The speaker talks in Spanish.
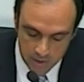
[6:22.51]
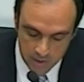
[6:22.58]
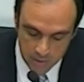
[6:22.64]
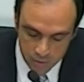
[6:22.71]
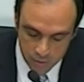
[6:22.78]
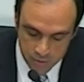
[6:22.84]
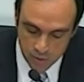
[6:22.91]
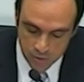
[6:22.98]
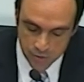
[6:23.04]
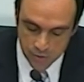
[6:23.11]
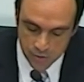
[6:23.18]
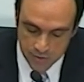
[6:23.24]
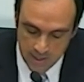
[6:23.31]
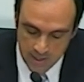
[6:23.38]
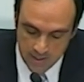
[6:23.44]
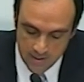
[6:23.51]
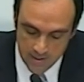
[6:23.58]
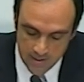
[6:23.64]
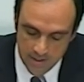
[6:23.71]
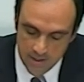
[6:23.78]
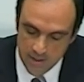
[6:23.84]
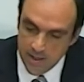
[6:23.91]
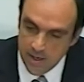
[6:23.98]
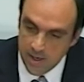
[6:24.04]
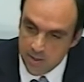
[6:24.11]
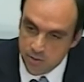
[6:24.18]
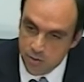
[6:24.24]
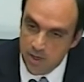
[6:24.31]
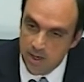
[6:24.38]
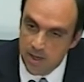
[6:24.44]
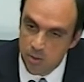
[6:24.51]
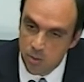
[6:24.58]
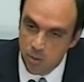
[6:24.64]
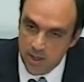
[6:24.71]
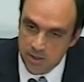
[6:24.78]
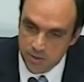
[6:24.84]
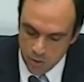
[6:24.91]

social en relación a la educación,